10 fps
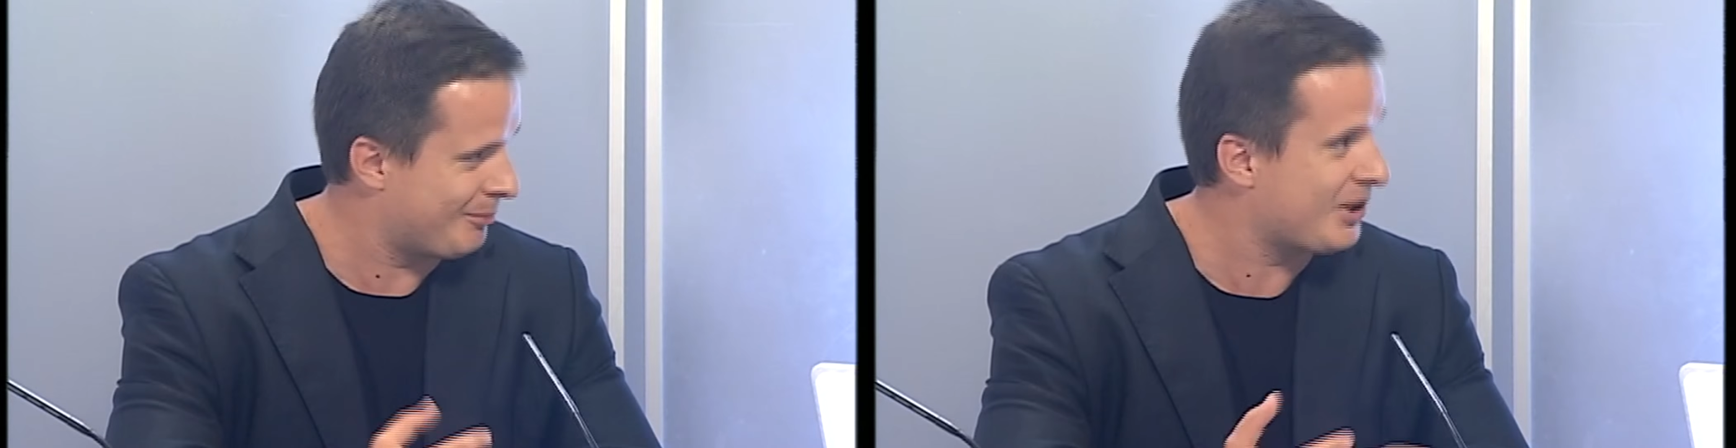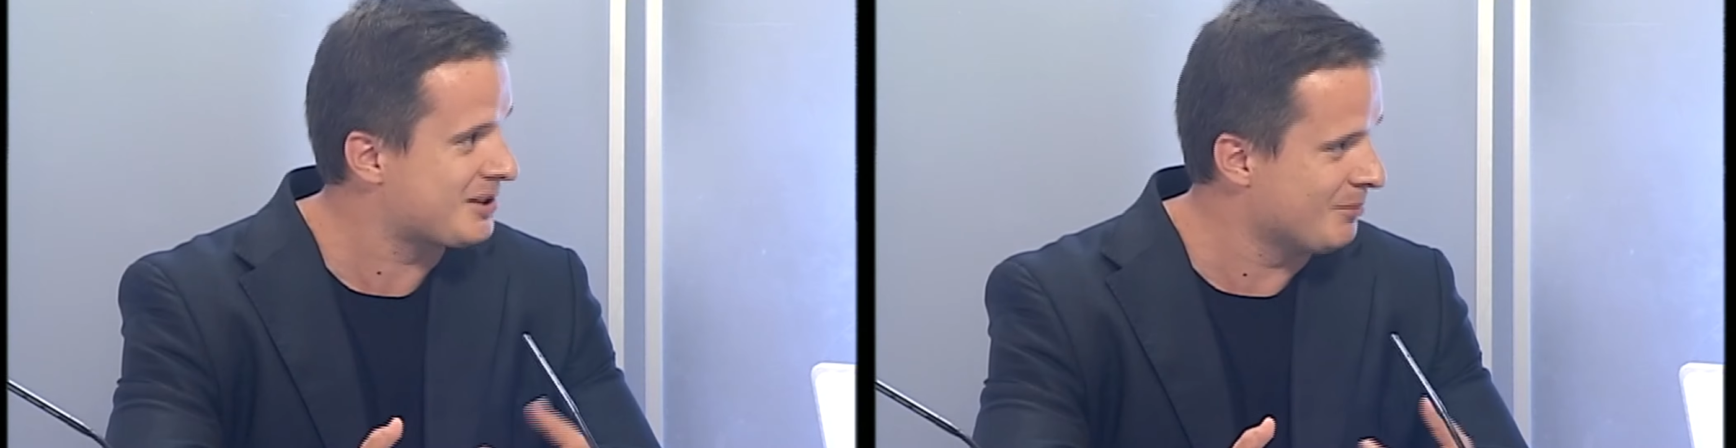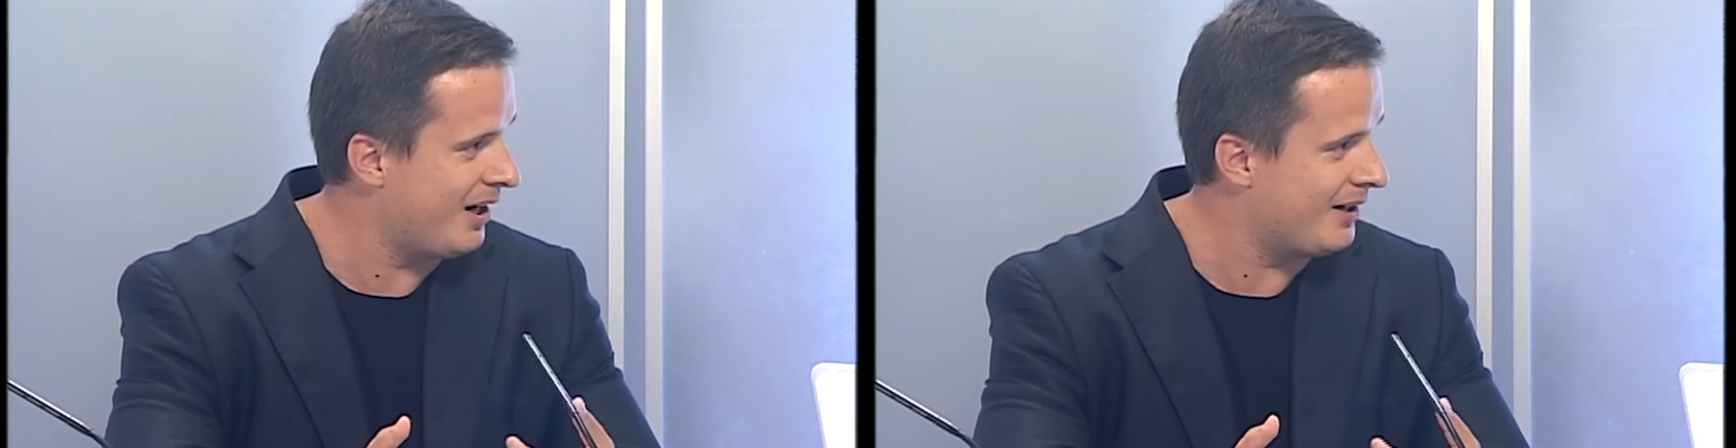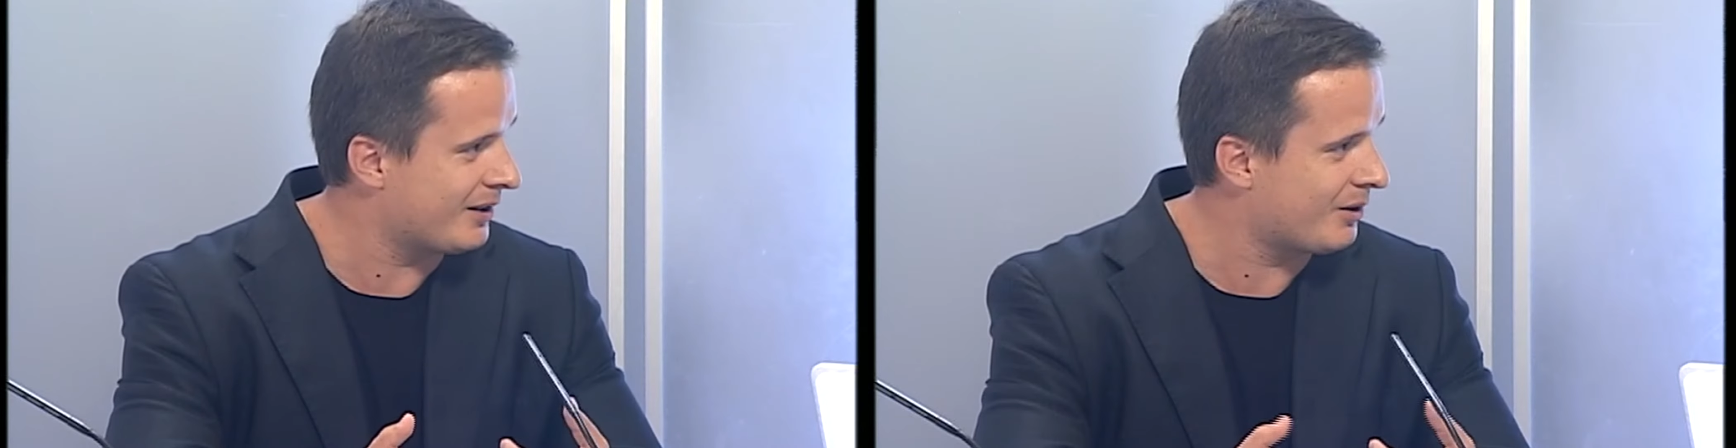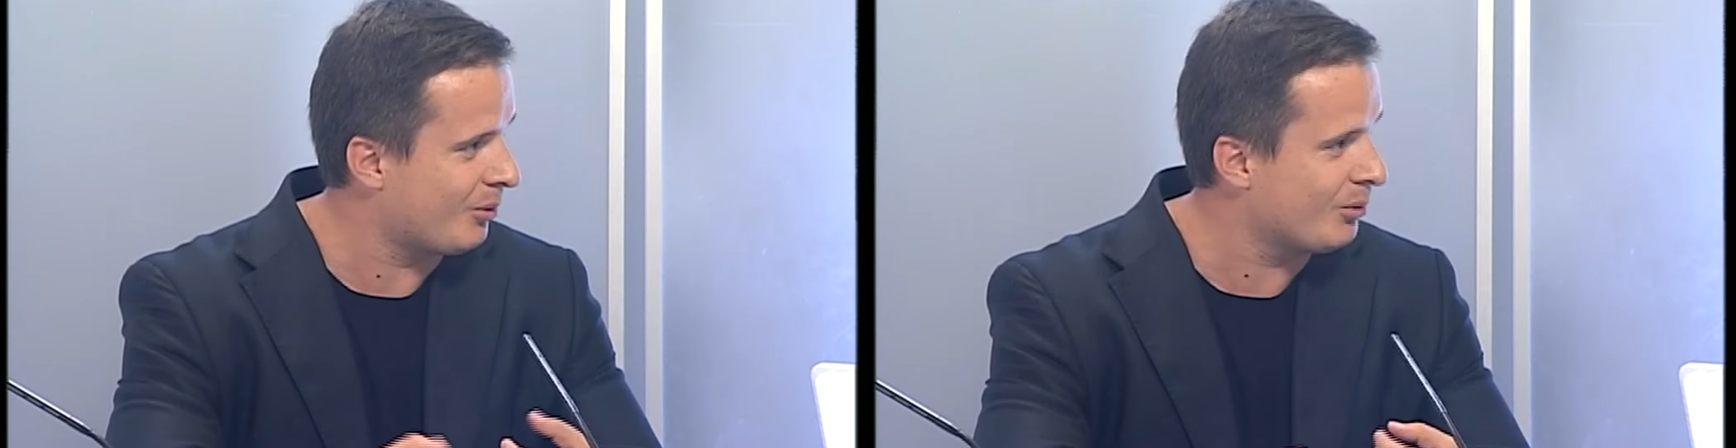
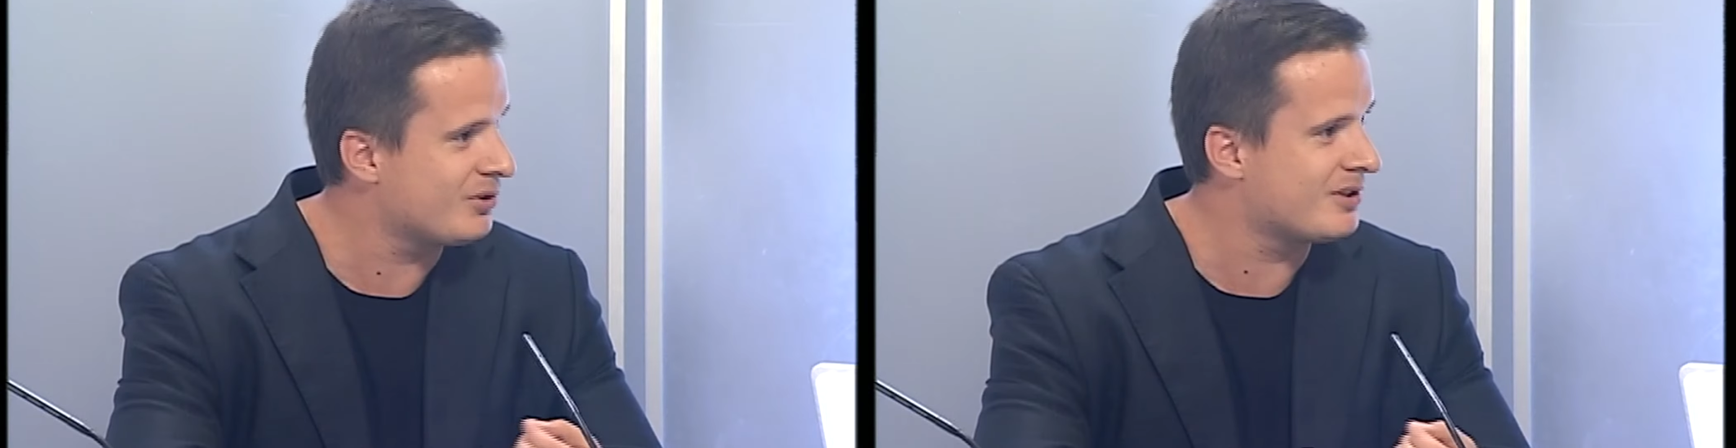максимальных, он